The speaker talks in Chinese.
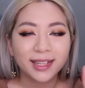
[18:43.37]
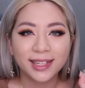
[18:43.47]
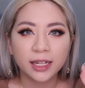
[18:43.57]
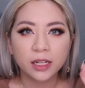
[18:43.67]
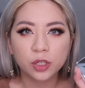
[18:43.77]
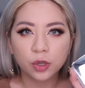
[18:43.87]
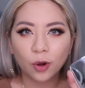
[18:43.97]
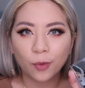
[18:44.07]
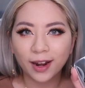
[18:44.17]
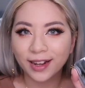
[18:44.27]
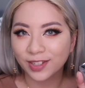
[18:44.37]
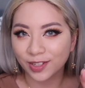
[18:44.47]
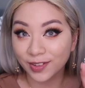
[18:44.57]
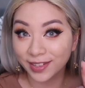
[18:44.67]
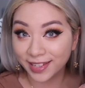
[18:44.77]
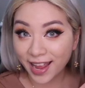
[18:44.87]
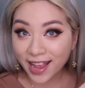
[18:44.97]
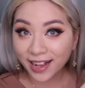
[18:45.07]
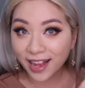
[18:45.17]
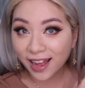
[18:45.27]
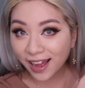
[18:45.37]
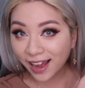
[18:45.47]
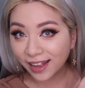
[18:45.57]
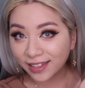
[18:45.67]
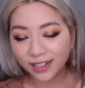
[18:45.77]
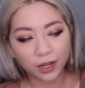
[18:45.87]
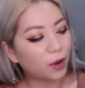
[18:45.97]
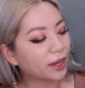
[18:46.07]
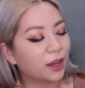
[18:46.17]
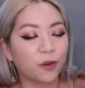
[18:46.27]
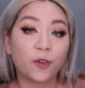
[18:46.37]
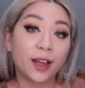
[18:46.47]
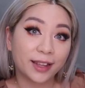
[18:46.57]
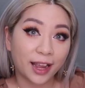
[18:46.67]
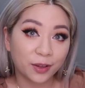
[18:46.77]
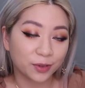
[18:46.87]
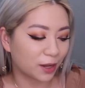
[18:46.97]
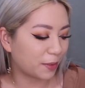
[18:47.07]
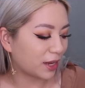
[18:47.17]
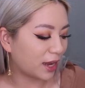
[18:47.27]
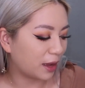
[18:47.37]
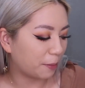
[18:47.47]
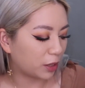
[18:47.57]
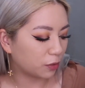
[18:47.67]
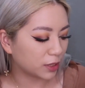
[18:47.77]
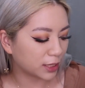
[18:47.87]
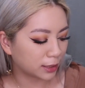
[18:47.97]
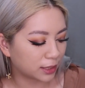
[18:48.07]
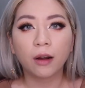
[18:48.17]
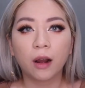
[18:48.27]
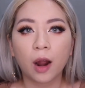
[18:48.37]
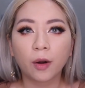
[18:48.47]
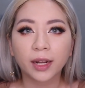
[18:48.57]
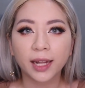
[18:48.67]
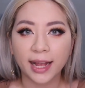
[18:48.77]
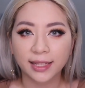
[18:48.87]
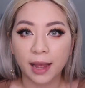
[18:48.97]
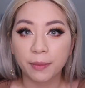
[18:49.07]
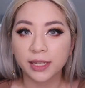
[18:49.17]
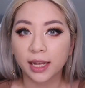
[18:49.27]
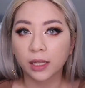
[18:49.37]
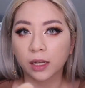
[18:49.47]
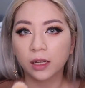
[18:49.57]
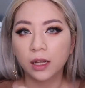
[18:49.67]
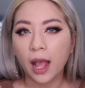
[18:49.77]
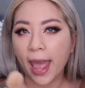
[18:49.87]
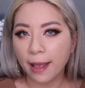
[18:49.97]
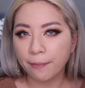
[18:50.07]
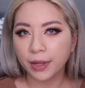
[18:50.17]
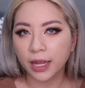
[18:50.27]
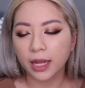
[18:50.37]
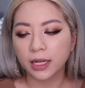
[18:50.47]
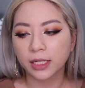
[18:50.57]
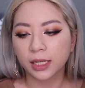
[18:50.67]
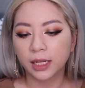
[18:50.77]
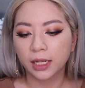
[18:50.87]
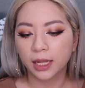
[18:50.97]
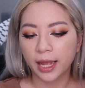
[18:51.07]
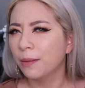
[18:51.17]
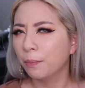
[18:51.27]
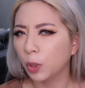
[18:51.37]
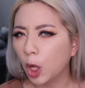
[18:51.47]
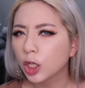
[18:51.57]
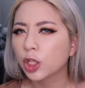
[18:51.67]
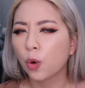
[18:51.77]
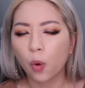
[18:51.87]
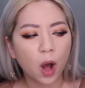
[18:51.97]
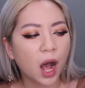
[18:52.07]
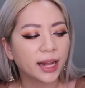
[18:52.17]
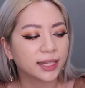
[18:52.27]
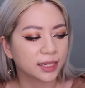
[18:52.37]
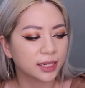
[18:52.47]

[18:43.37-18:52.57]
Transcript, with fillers: 今天的修容我要来使用这个，这个的话应该有放在 title 上面，应该还蛮多人想知道。o u r g l a s s 他们家的 Ambient Blush Quad